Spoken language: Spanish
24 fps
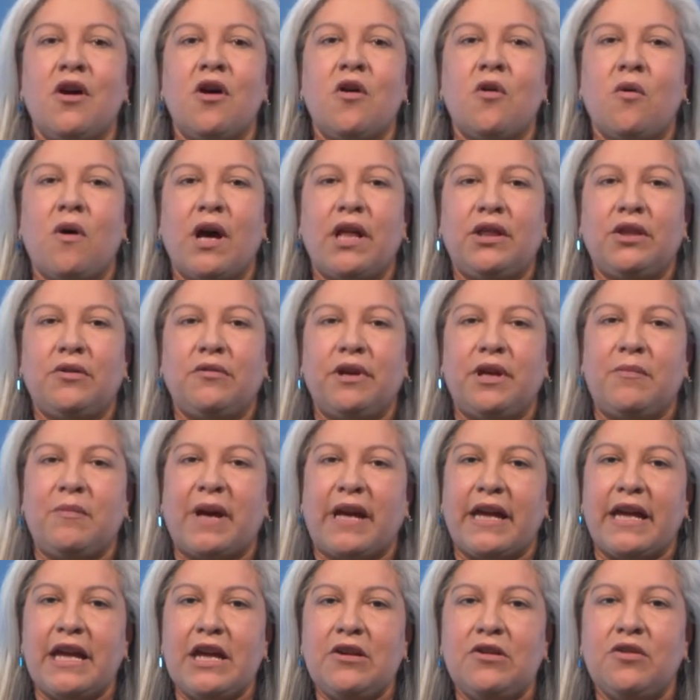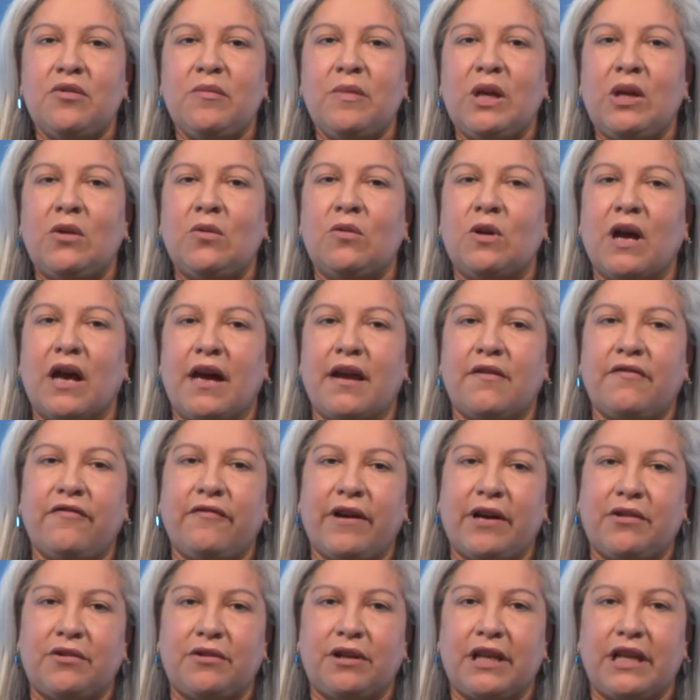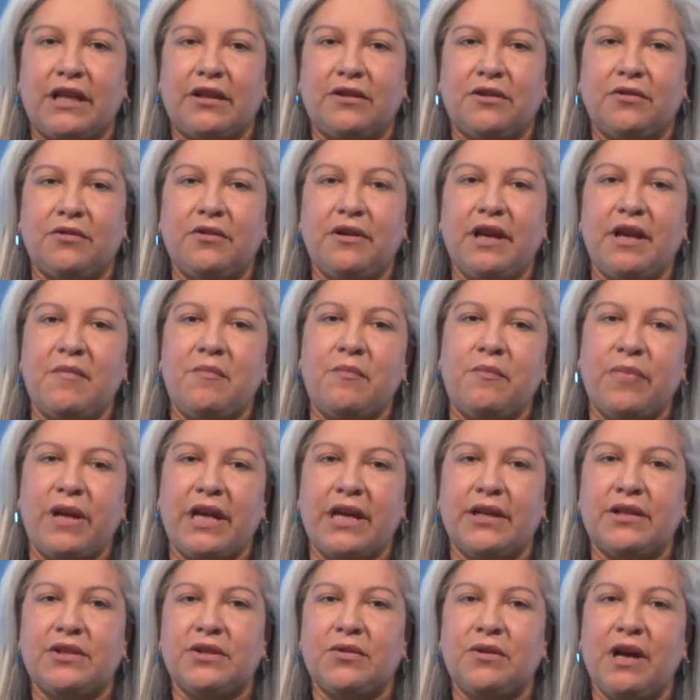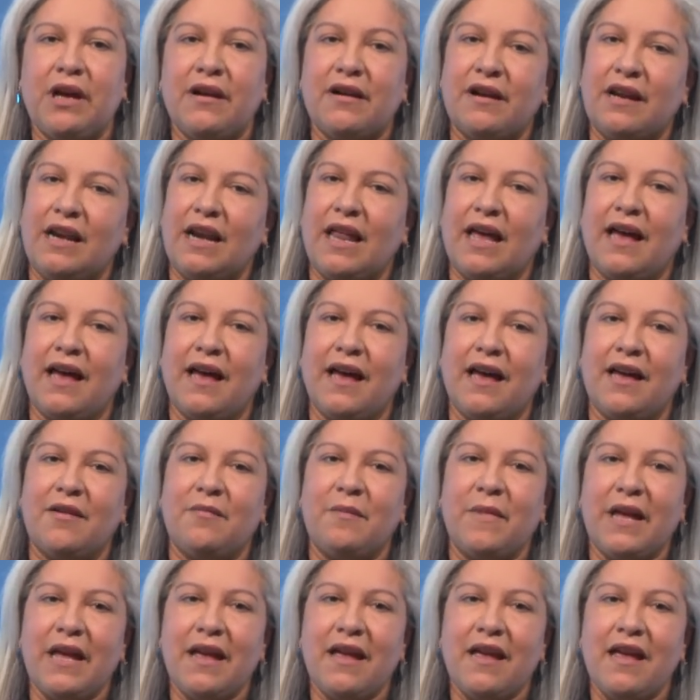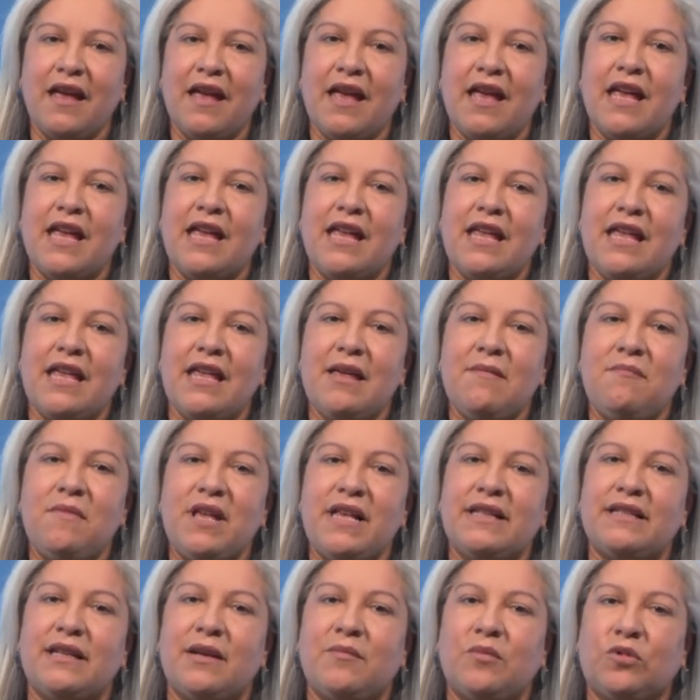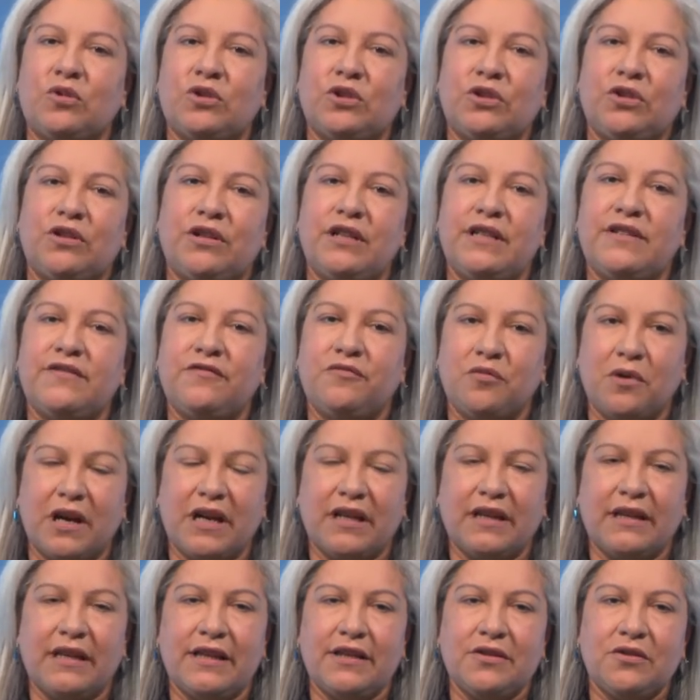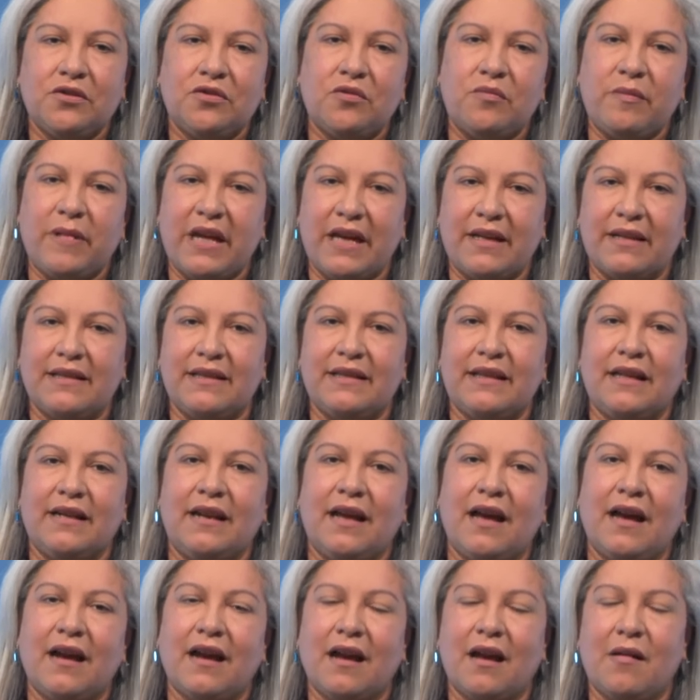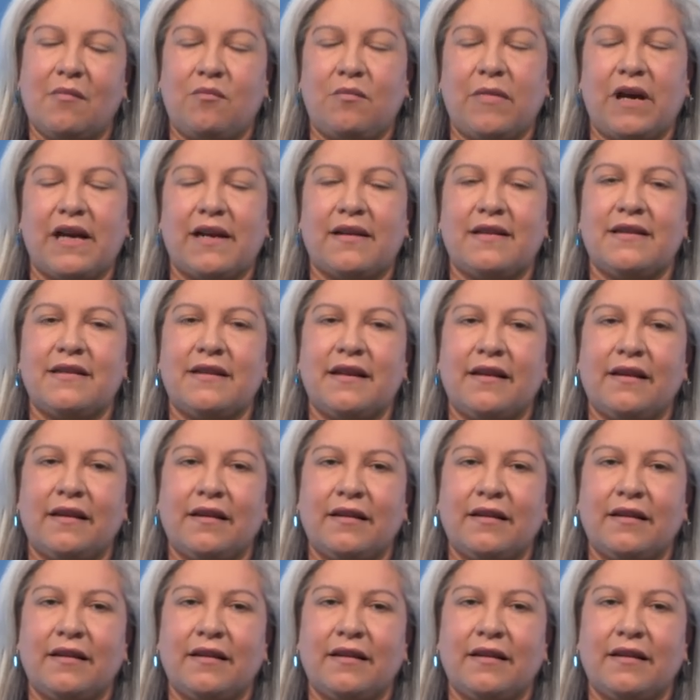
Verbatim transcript: Cuando imagino mi lugar favorito, empiezo a relajarme y mis emociones fuertes comienzan a calmarse.